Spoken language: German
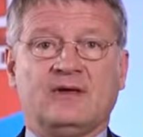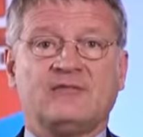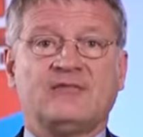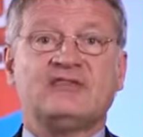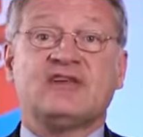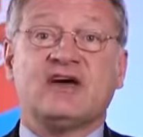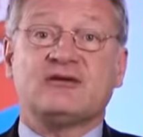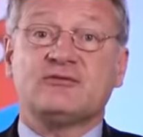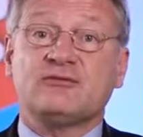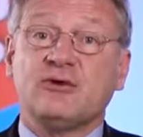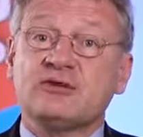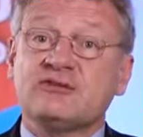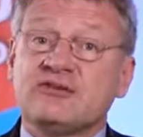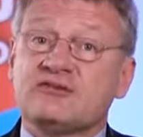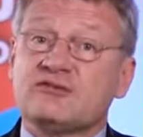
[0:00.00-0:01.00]
Wenn Sie eine
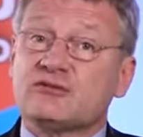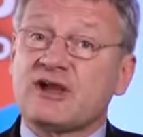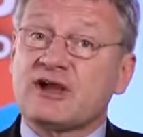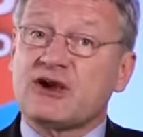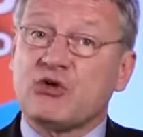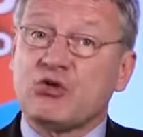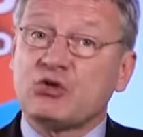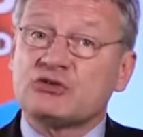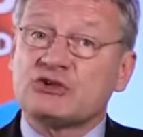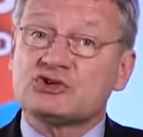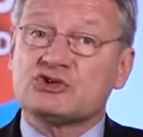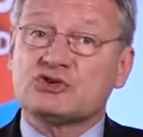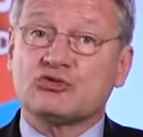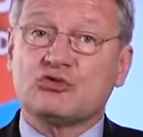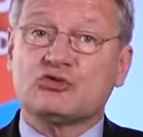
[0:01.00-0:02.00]
Fortsetzung der
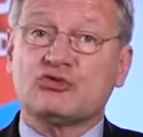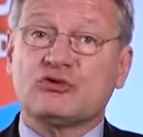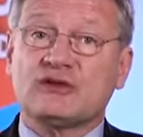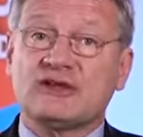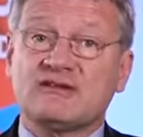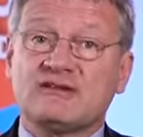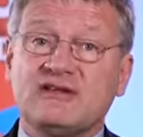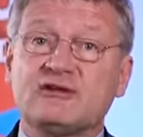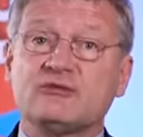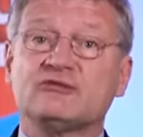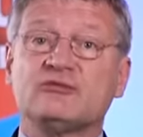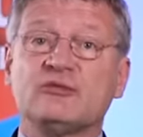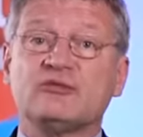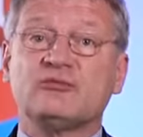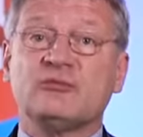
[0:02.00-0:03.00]
chaotischen und
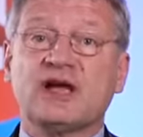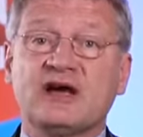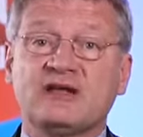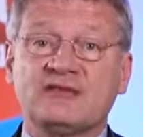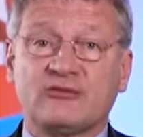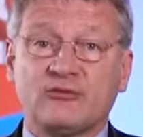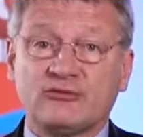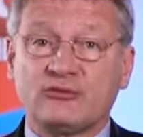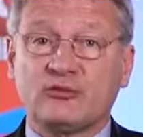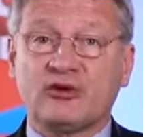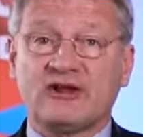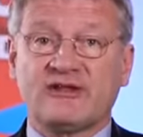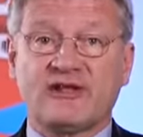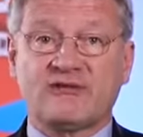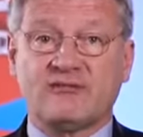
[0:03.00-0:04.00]
orientierungslosen
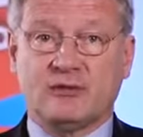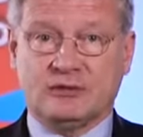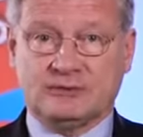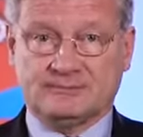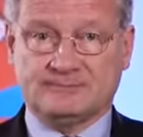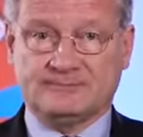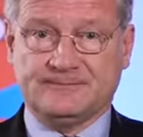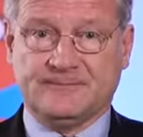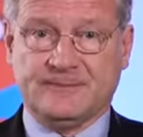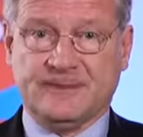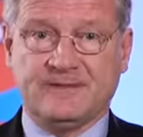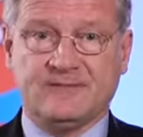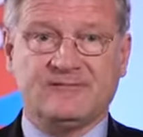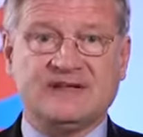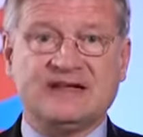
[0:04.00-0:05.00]
Migrationspolitik wollen,
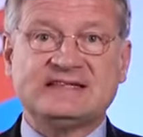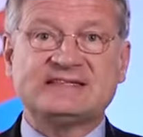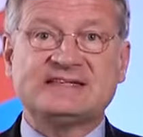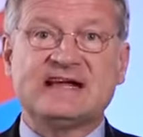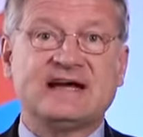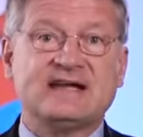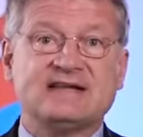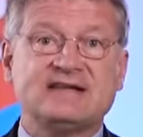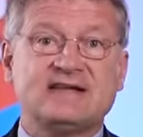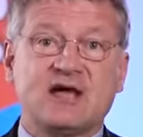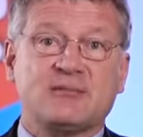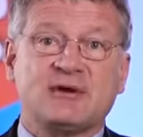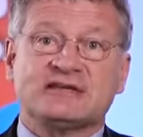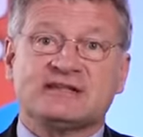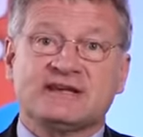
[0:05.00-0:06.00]
wählen Sie eine der
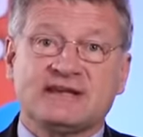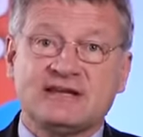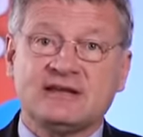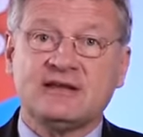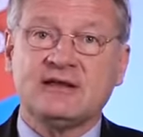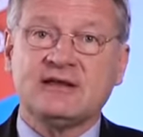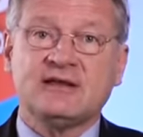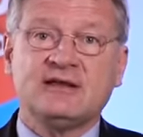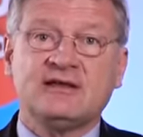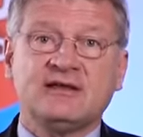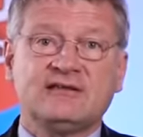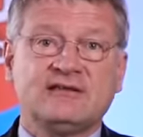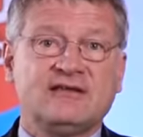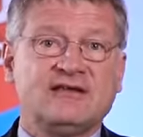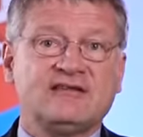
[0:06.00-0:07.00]
Parteien,
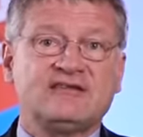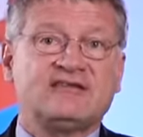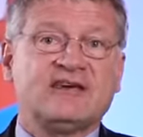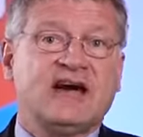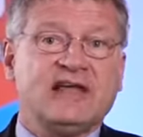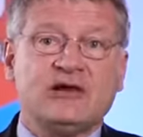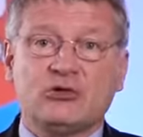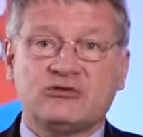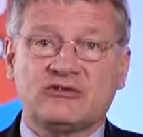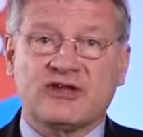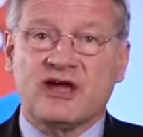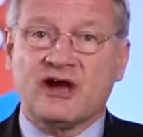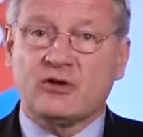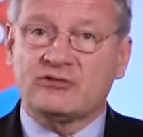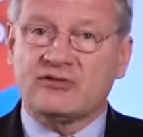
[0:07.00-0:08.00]
die dieses heillose
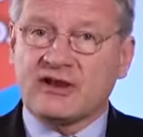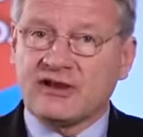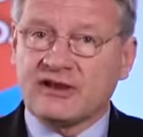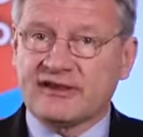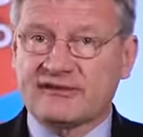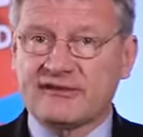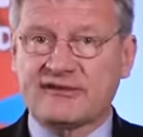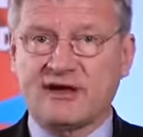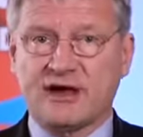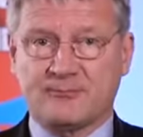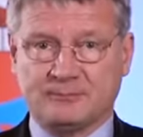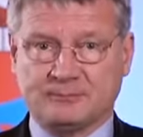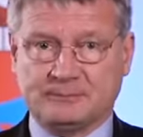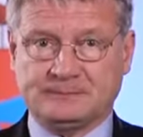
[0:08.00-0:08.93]
Chaos angerichtet haben.